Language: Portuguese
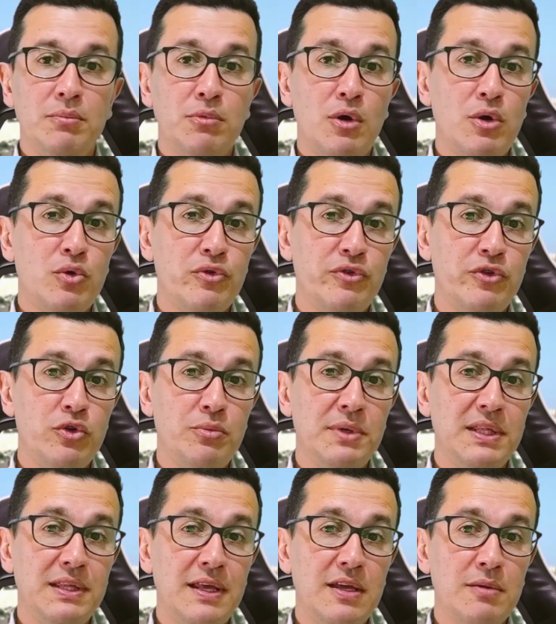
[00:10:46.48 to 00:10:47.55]
Embora o
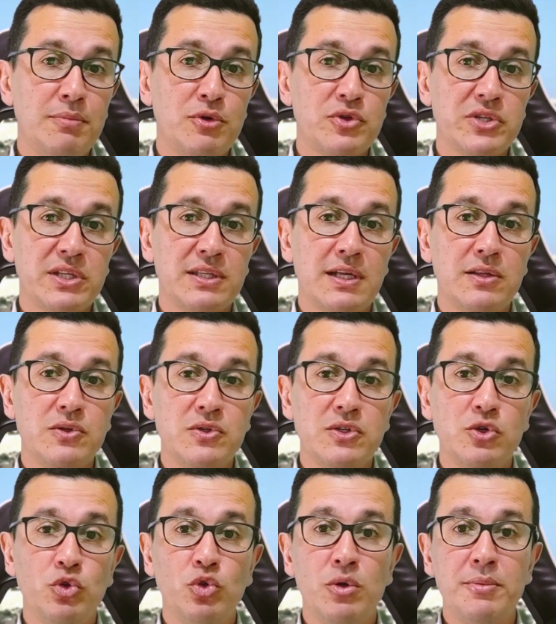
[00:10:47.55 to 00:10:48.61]
filme tenha projetado
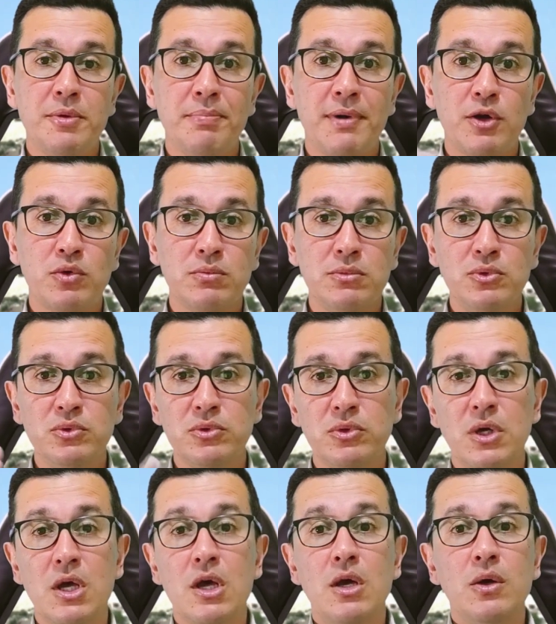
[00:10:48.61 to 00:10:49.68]
seu nome para o
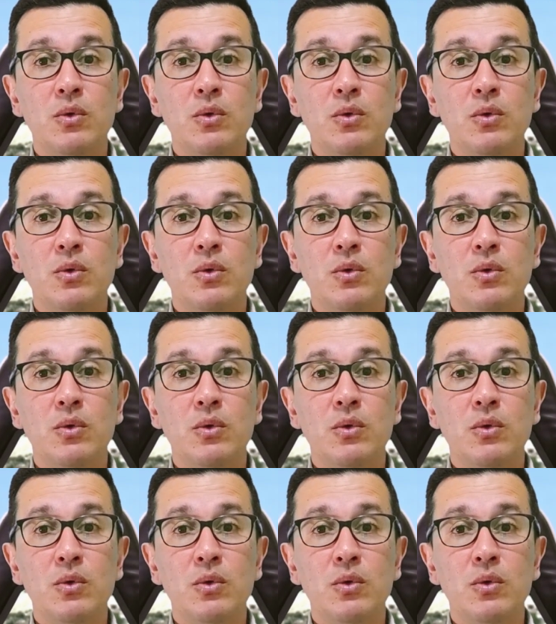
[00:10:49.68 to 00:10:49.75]
mundo,